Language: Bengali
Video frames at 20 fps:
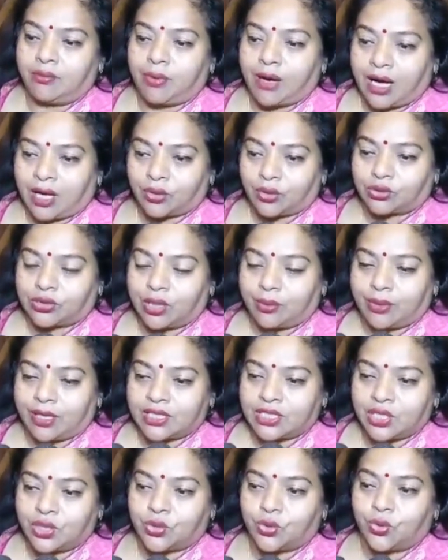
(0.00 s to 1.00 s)

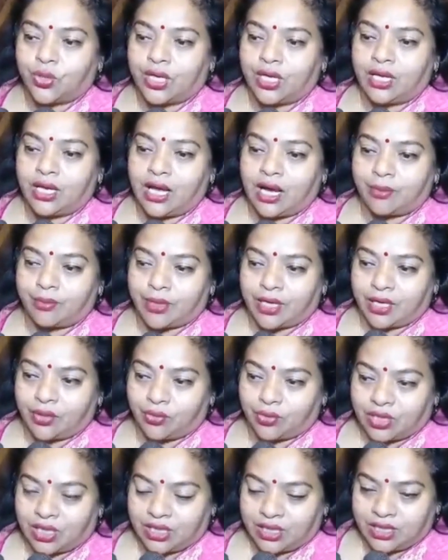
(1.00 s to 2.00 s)
ভাওতাবাজি করে আমরা
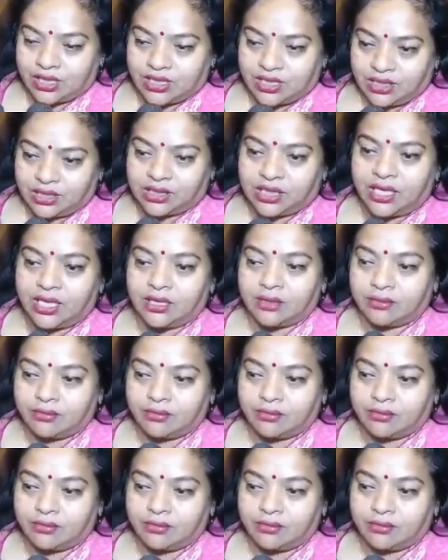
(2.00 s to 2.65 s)
ওখানে জিতে